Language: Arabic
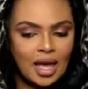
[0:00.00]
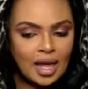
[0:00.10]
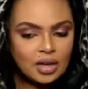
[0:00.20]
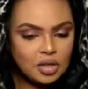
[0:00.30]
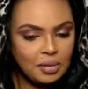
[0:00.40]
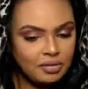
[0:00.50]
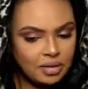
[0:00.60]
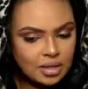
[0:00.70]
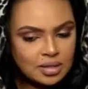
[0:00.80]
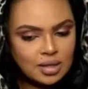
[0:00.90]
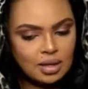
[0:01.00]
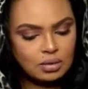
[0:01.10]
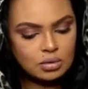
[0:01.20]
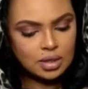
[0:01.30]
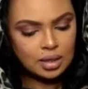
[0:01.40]
الجميل في القصة
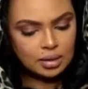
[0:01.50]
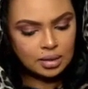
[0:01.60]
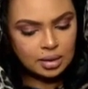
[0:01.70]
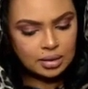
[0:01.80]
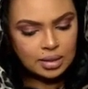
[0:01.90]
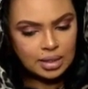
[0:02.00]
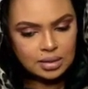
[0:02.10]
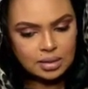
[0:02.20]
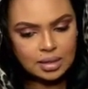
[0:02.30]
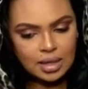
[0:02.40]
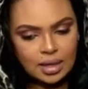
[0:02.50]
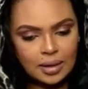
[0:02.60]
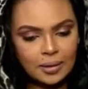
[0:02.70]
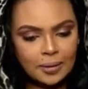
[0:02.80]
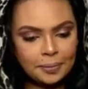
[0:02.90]
أستاذ إدريس
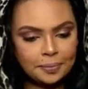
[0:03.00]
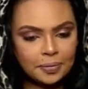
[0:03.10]
آه،